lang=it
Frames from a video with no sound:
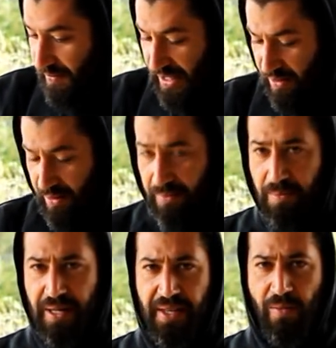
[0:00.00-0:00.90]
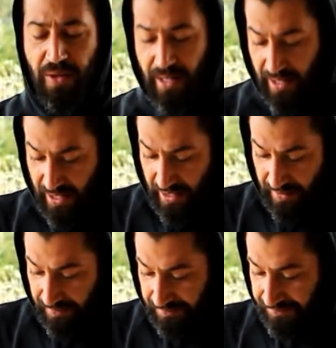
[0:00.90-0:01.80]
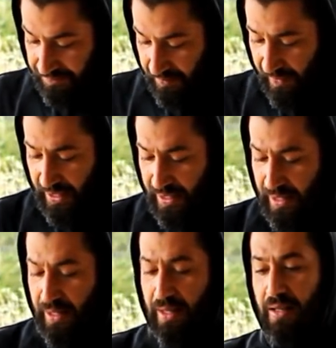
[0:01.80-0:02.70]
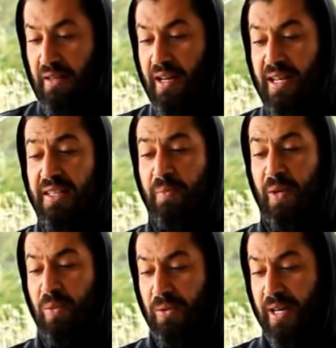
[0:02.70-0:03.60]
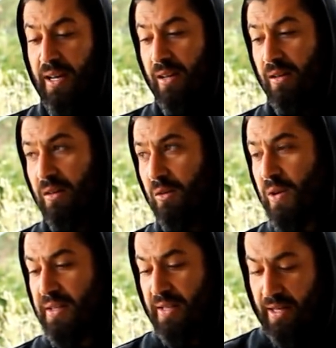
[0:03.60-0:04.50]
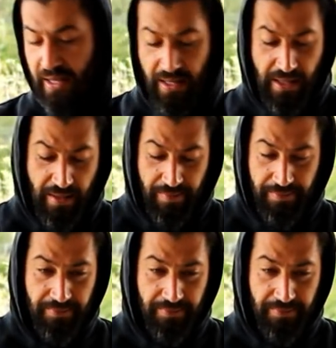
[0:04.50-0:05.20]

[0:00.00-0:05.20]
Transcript: Allora, partiamo dall'asta per potare Questa è